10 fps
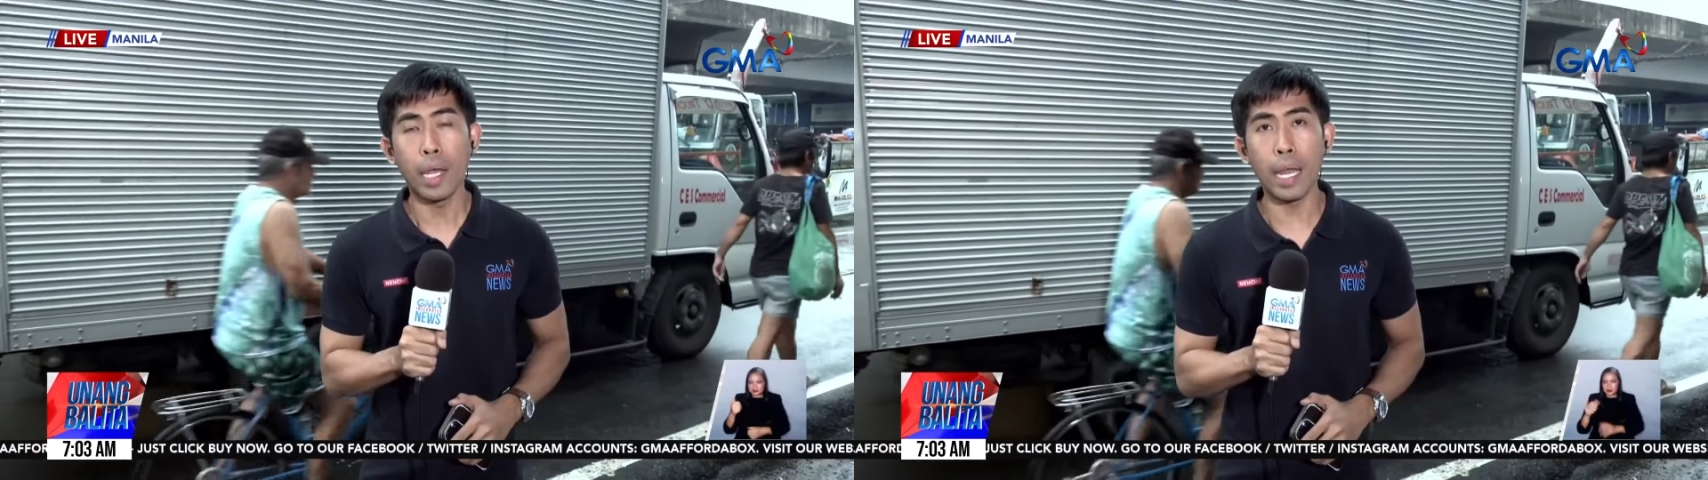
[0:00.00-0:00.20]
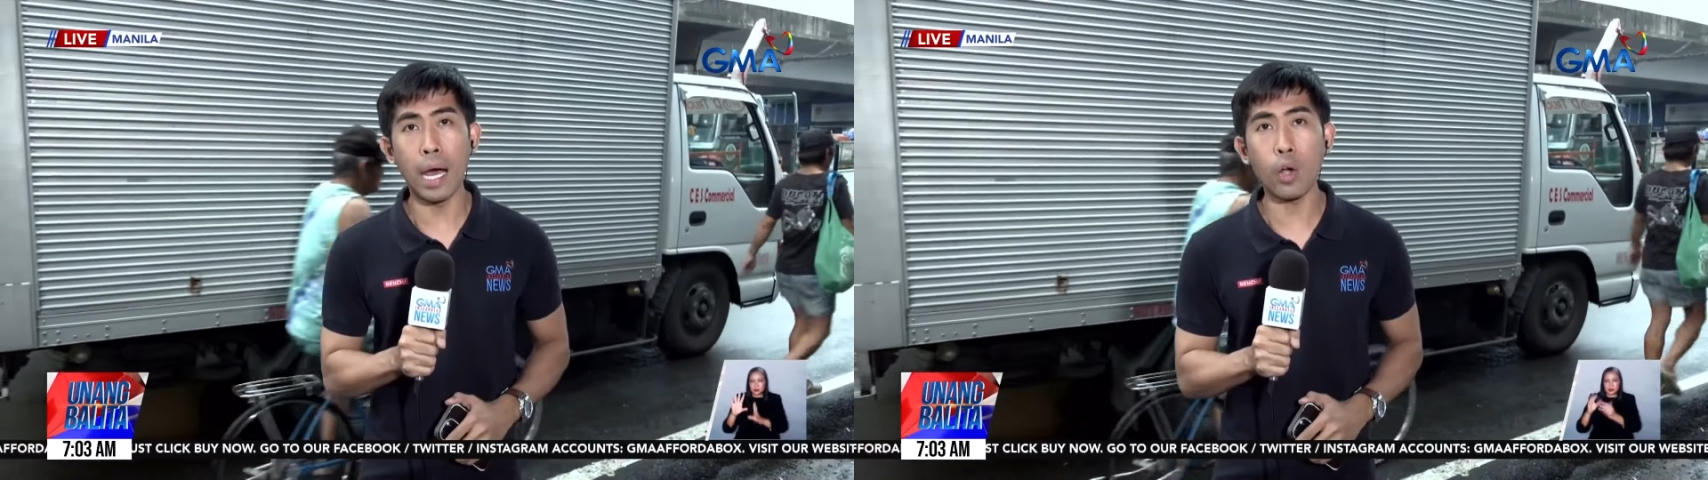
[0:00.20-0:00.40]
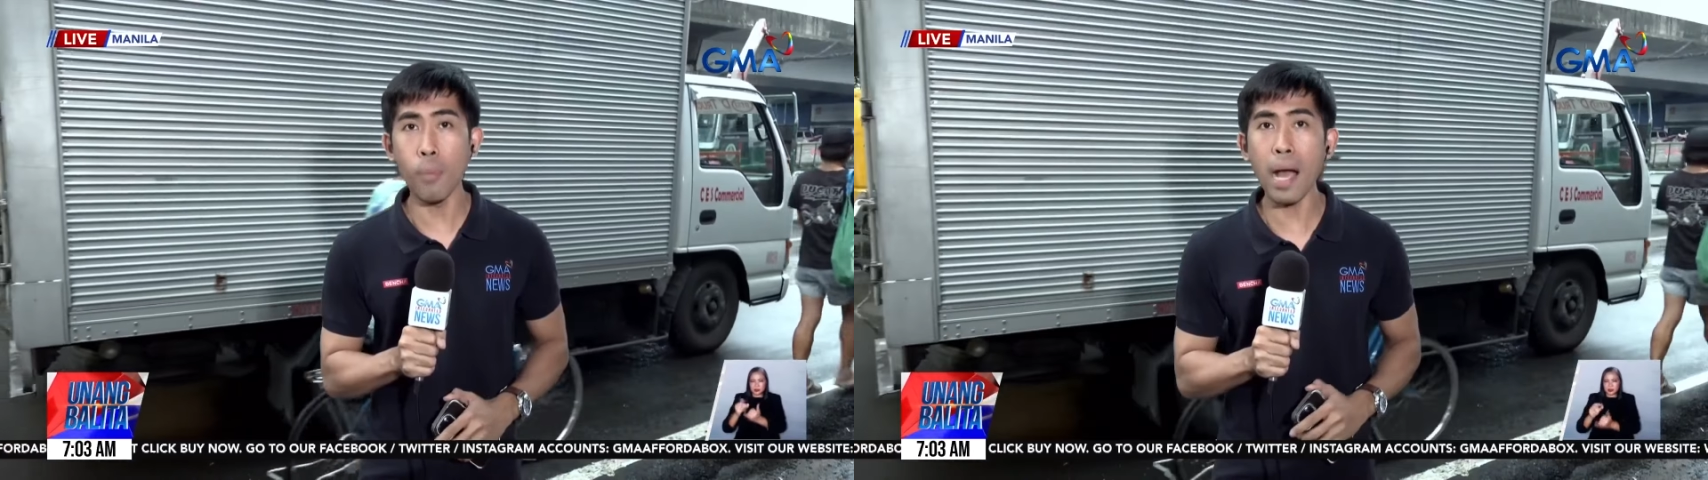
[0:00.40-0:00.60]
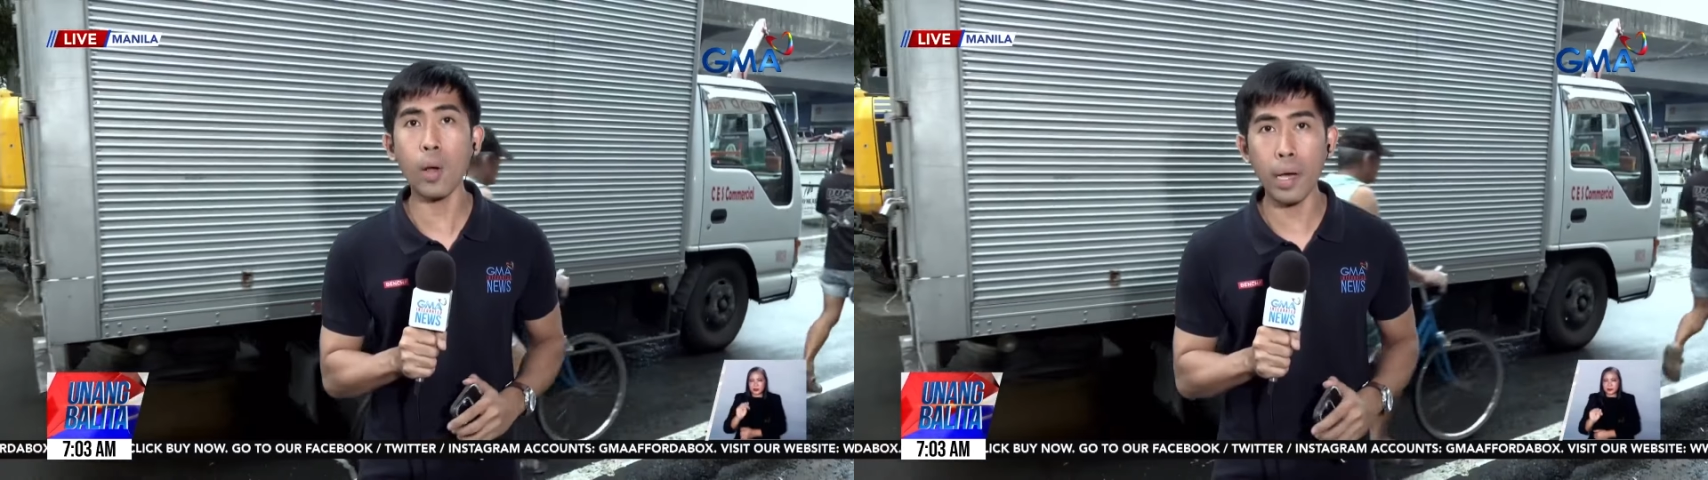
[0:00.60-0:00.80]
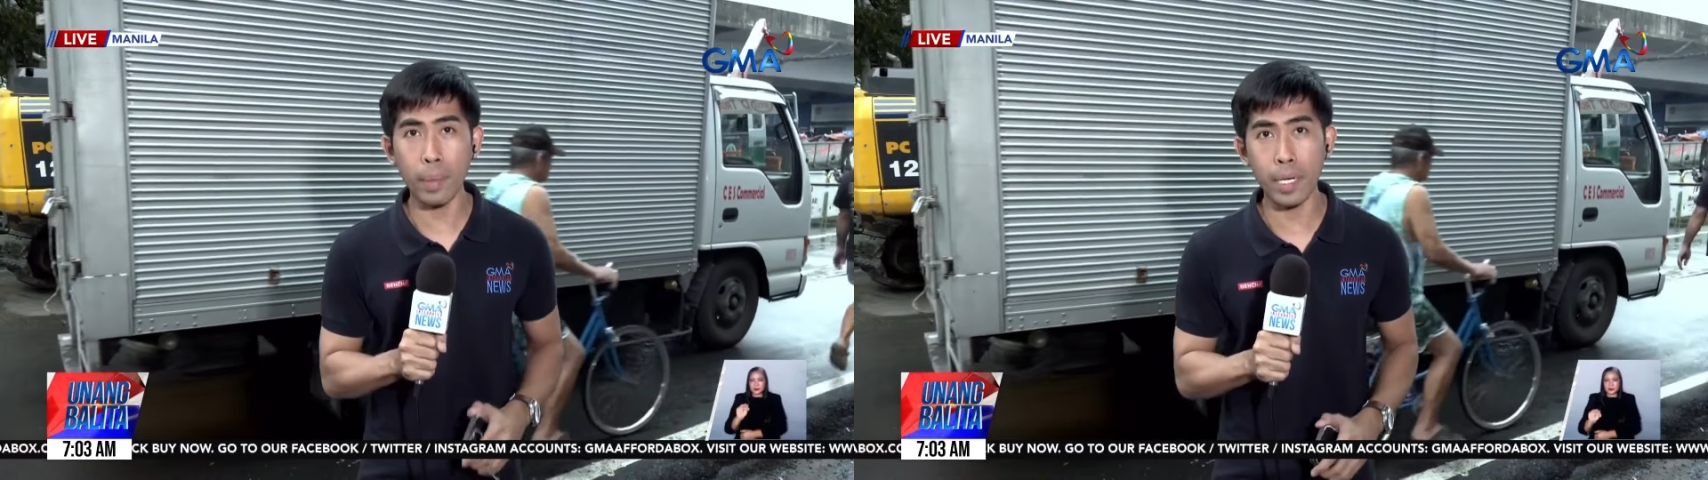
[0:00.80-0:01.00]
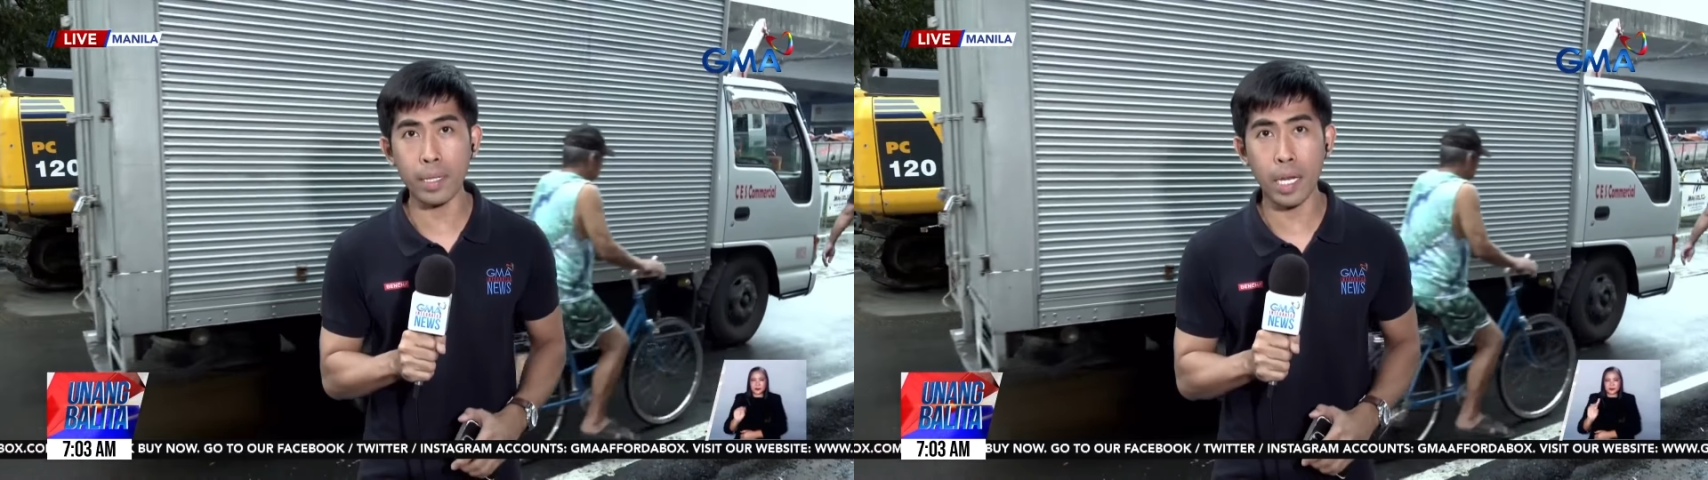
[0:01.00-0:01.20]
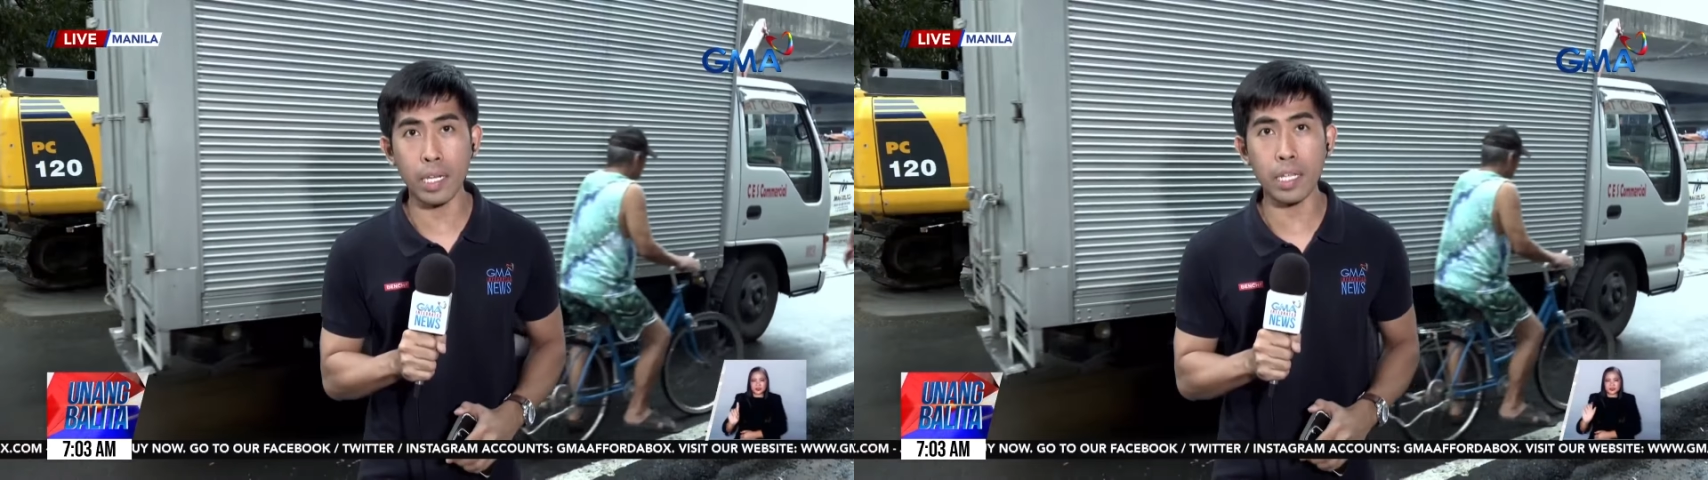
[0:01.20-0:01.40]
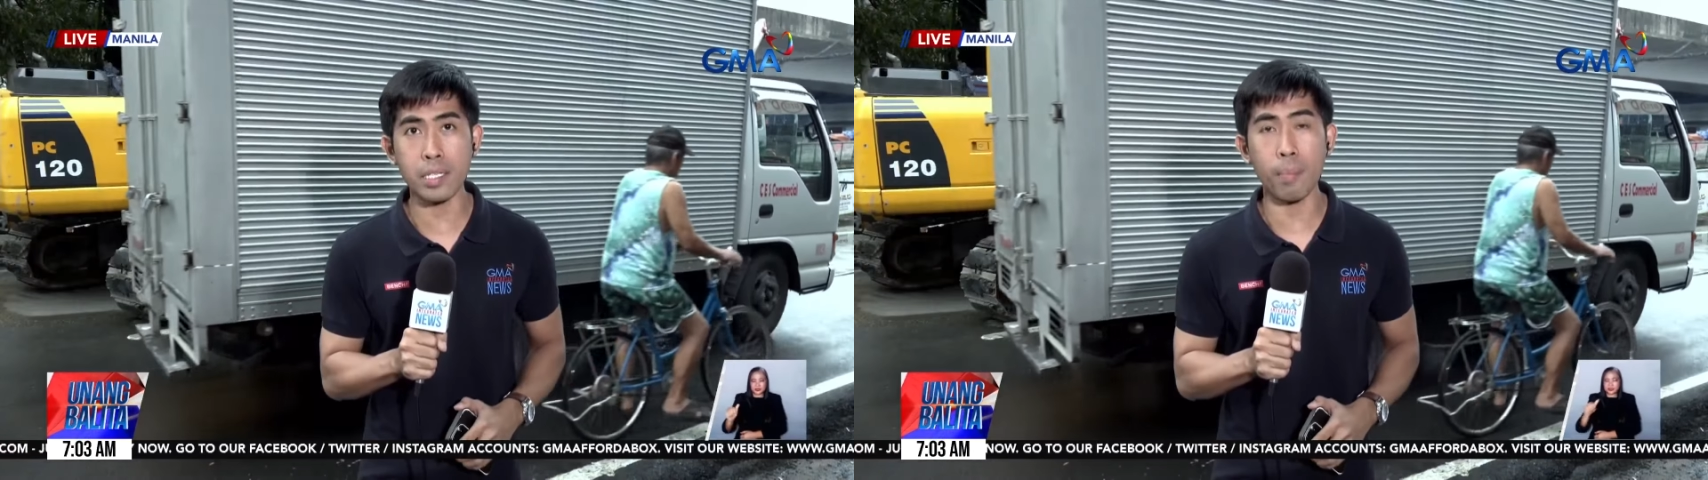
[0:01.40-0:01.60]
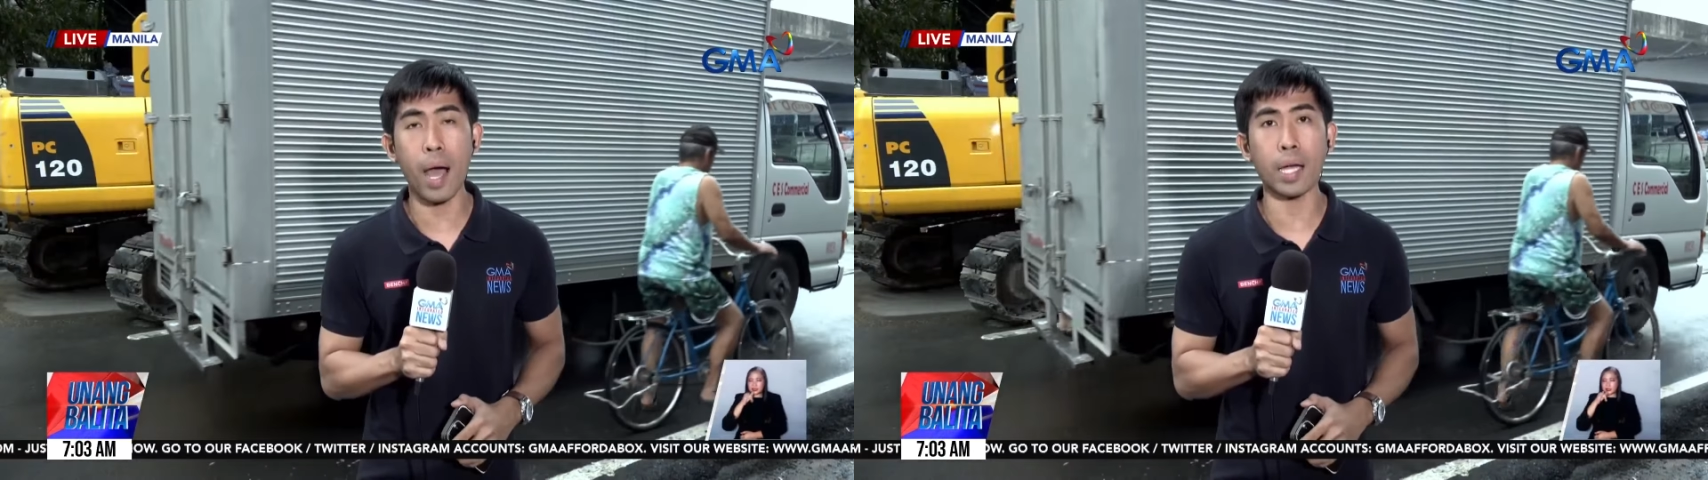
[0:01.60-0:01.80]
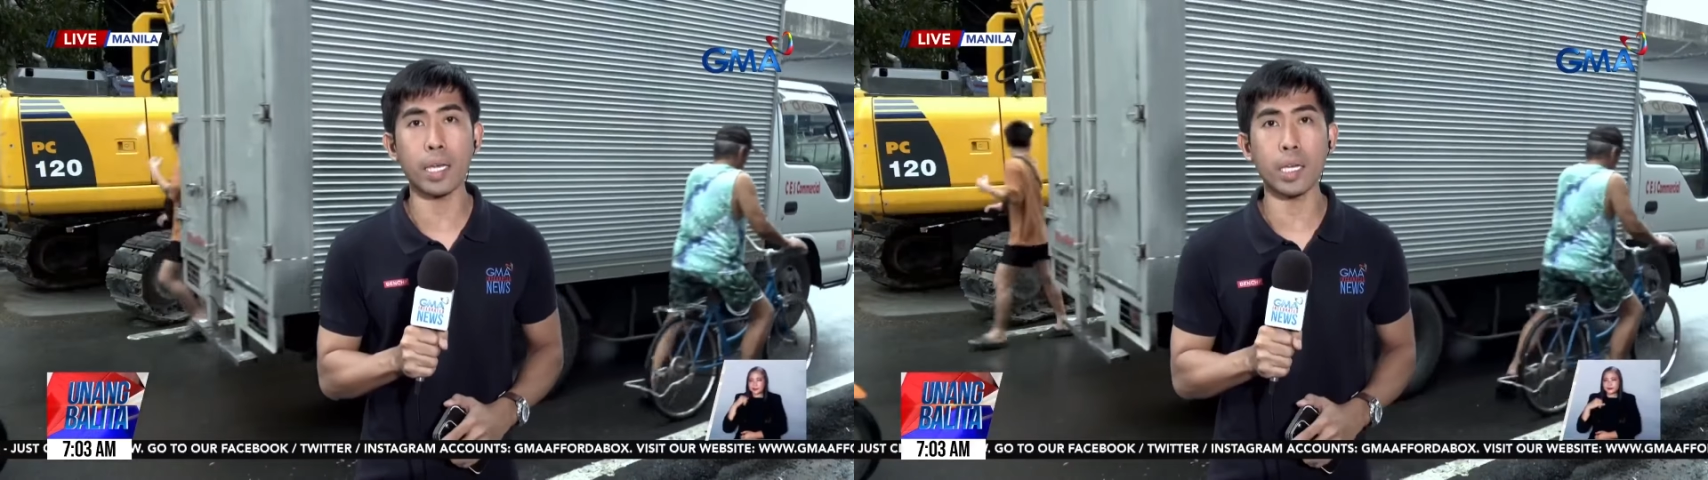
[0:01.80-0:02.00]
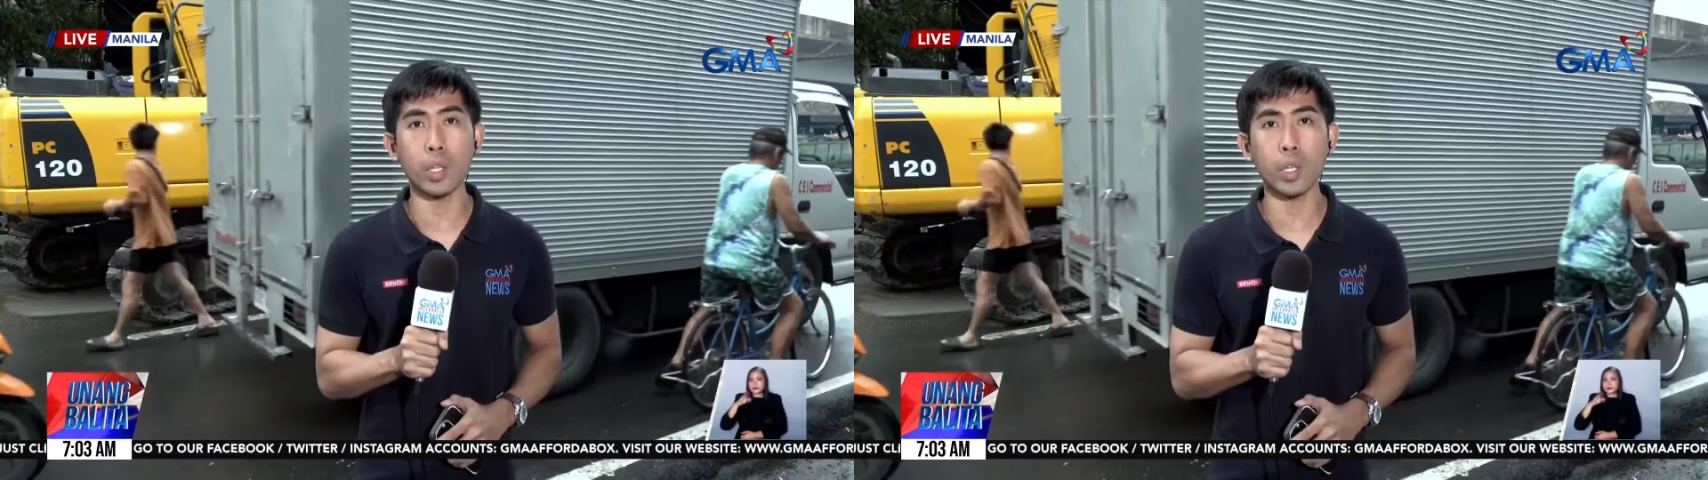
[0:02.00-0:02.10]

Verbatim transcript: na gumagawa naman ng drainage sa bahaging